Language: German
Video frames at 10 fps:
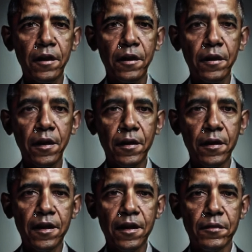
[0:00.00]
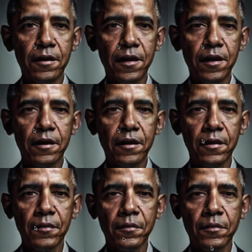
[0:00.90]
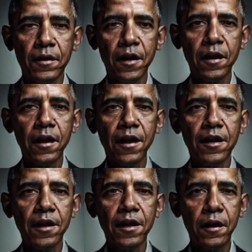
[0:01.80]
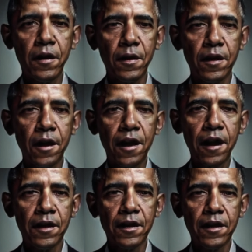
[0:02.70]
Weitere Features. Ich kann Hintergründe ändern.